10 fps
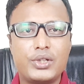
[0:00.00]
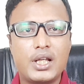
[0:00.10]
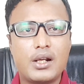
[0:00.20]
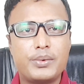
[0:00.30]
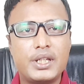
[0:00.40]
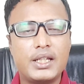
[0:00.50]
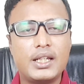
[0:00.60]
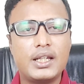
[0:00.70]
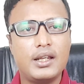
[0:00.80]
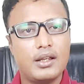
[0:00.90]
আরব থেকে
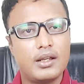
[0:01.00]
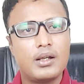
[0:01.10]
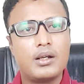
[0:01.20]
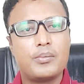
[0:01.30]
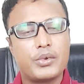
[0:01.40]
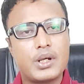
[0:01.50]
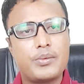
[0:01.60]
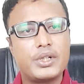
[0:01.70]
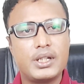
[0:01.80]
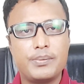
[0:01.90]

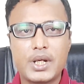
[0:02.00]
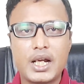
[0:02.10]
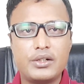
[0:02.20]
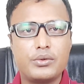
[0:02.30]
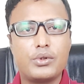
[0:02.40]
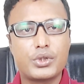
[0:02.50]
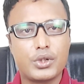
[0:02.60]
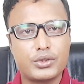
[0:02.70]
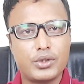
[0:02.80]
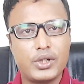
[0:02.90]
মোটামুটি ফ্লাইটগুলো
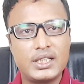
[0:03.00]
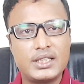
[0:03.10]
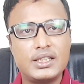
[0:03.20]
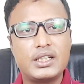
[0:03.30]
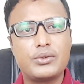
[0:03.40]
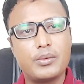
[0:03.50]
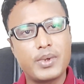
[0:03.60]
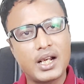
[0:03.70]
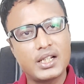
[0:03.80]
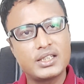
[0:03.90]
সচল হয়েছে যেগুলো
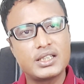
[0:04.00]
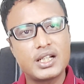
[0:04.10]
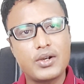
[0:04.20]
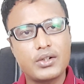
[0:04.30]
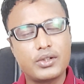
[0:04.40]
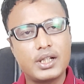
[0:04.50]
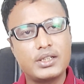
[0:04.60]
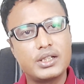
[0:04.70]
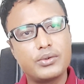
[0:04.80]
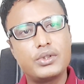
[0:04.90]
বাংলাদেশে যাওয়ার কথা
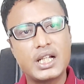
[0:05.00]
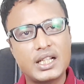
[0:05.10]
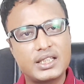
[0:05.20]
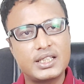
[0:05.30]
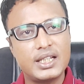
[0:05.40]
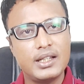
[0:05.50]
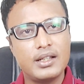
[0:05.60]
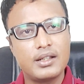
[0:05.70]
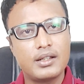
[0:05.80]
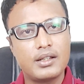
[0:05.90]
সেগুলো যাচ্ছে
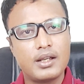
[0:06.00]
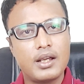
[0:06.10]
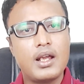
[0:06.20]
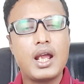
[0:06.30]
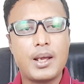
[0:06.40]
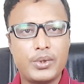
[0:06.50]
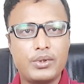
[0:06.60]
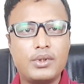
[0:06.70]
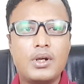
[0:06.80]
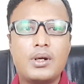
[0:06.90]
এবং
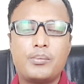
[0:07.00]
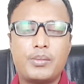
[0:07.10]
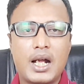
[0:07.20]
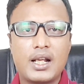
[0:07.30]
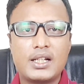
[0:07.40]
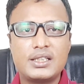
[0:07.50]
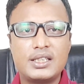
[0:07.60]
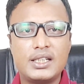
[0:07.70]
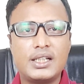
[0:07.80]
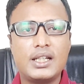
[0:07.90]
বাংলাদেশ
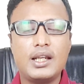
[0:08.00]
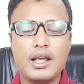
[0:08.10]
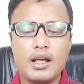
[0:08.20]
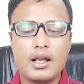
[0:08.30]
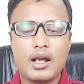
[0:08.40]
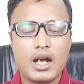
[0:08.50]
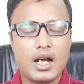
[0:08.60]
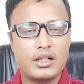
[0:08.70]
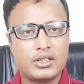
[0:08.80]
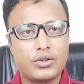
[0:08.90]
থেকে
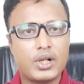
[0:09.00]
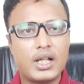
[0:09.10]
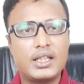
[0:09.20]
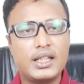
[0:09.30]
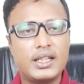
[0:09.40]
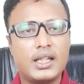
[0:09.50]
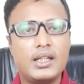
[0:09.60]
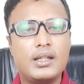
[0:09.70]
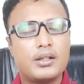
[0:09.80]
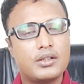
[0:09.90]
আজ সকাল থেকেই
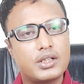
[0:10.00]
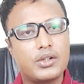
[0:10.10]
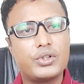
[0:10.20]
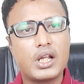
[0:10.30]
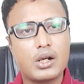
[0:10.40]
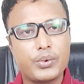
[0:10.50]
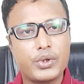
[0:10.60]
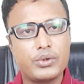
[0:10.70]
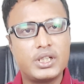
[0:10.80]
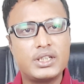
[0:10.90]
সৌদি আরবের
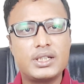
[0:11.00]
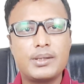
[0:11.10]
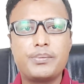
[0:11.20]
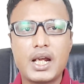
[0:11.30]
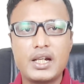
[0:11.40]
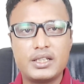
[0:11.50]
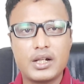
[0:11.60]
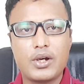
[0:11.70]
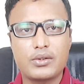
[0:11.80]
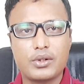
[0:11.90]
উদ্দেশ্যে ফ্লাইট
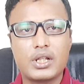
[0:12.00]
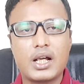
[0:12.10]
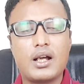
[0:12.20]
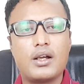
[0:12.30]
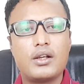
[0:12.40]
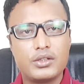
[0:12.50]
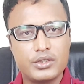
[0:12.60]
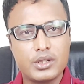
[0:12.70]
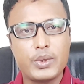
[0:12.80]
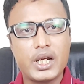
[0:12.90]
যাওয়ার কথা
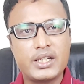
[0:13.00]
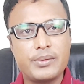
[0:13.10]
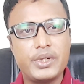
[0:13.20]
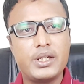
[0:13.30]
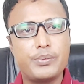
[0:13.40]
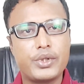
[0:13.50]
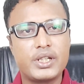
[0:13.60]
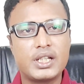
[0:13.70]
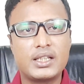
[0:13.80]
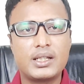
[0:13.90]
যমুনা টিভি রিপোর্টে
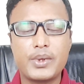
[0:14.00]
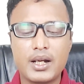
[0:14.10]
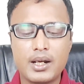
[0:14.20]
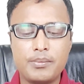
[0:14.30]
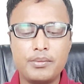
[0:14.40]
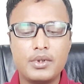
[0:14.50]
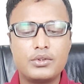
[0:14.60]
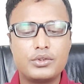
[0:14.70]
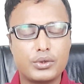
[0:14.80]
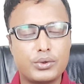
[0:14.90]
জানতে পারলাম
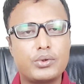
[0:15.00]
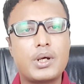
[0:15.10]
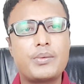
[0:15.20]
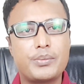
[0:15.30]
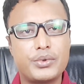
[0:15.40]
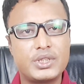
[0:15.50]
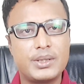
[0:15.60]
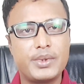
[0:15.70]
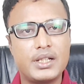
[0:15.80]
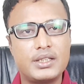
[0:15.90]
যতটুকু আমরা বুঝতে
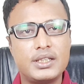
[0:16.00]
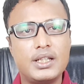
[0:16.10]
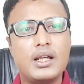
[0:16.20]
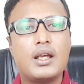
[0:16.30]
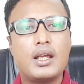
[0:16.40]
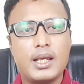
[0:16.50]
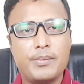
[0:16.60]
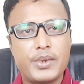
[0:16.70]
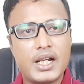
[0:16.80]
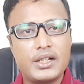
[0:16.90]
পেরেছি এই
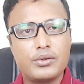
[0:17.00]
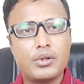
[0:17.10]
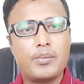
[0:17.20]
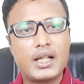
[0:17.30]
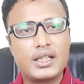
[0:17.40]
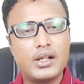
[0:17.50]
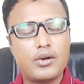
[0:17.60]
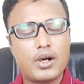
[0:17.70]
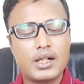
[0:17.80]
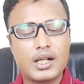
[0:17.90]
ফ্লাইটগুলো বাতিল
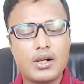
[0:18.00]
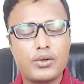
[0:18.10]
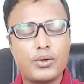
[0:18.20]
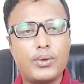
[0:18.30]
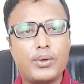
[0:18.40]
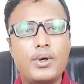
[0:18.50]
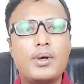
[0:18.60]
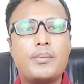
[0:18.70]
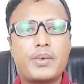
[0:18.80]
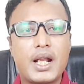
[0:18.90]
হওয়ার কারণ হলো
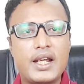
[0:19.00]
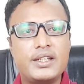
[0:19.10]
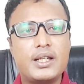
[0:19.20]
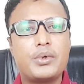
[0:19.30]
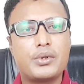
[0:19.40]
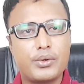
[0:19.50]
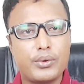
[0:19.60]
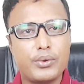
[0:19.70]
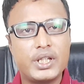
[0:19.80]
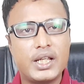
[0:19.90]
ফ্লাইট এবং
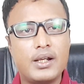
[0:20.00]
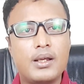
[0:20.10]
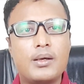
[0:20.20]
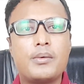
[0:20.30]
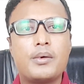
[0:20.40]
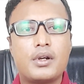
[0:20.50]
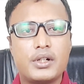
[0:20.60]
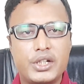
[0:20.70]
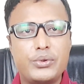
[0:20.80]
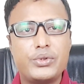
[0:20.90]
ক্রুদের
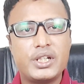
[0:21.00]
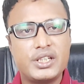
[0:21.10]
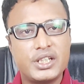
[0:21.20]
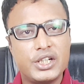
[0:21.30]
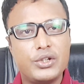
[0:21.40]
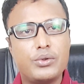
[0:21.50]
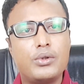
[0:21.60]
ডিউটির শিডিউল